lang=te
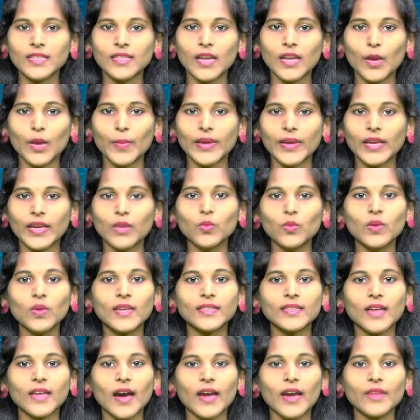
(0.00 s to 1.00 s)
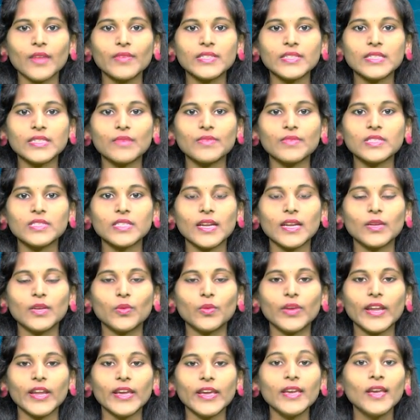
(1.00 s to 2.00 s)
రామయ్యను గత అరవై సంవత్సరాల
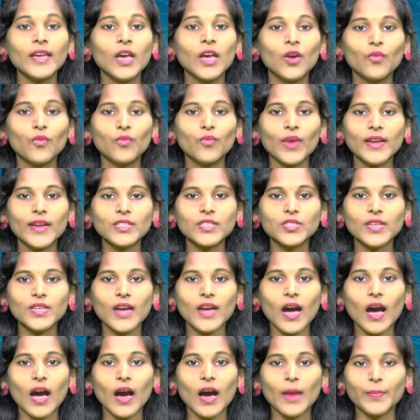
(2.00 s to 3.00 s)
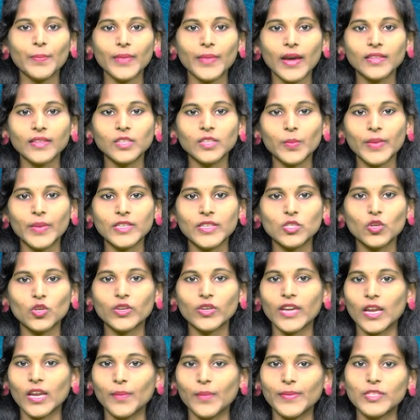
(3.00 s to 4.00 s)
నుండి వరుసగా ఆ ప్రాంత
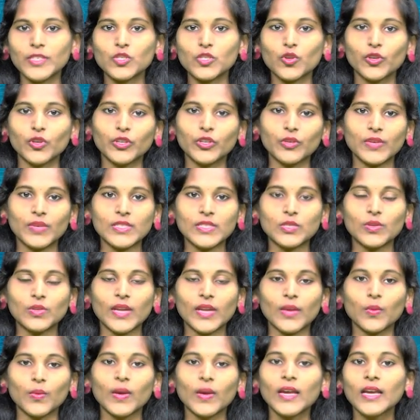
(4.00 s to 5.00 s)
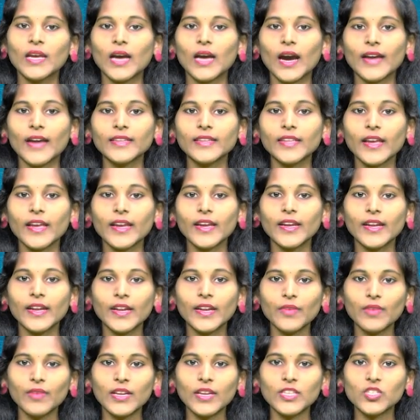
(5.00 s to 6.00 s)
ప్రజలు గెలిపించుకుంటూ వస్తున్నారు అయితే
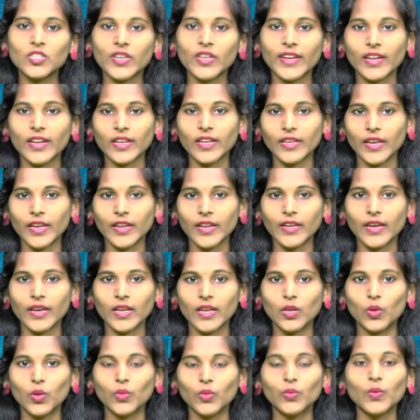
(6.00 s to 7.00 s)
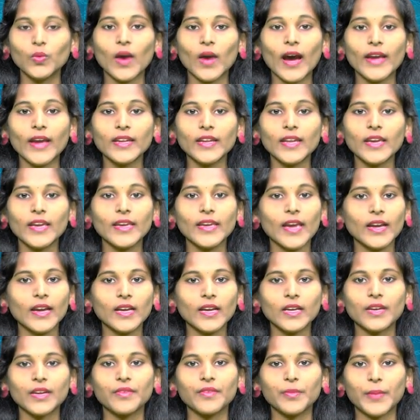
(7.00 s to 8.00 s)
ఇటీవల జరిగిన ఎన్నికల్లోనూ ఆయనే
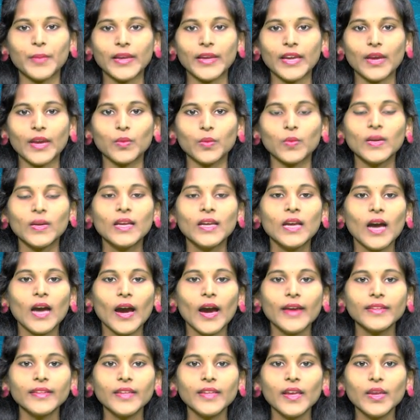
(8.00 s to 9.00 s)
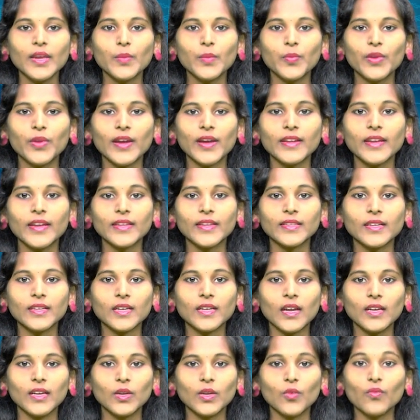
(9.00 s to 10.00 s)
ఏకగ్రీవమయ్యారు అయితే ఇప్పుడు ఆ నేత
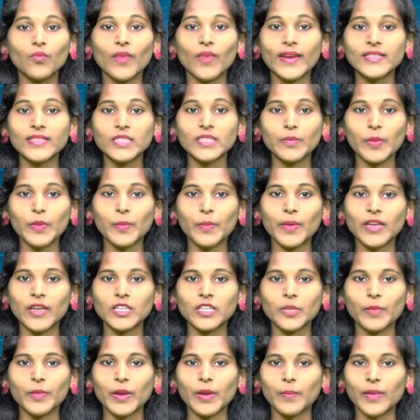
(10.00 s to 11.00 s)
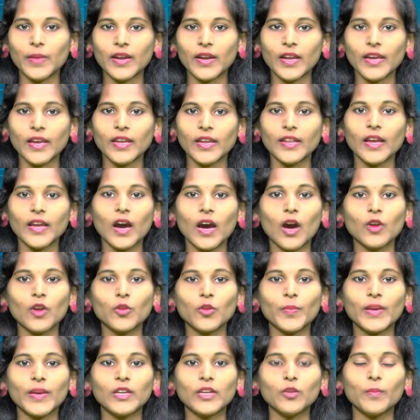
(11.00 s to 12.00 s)
కళ్లు వైసీపీ పార్టీపై పడ్డాయని
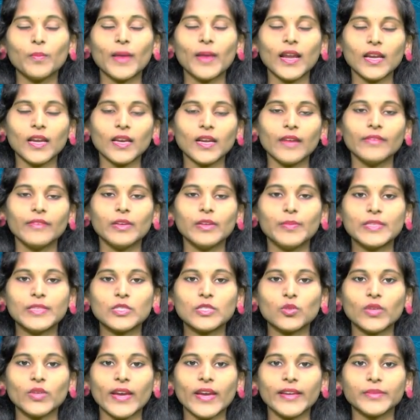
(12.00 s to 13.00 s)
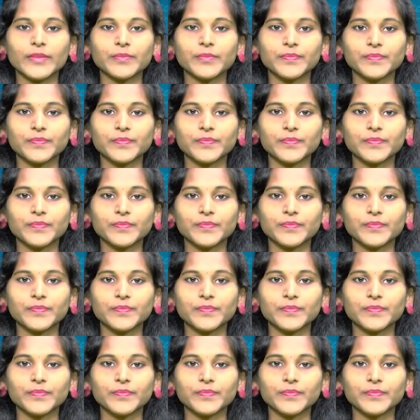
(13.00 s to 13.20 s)
ఆరోపణలు బలంగా వినిపిస్తున్నాయి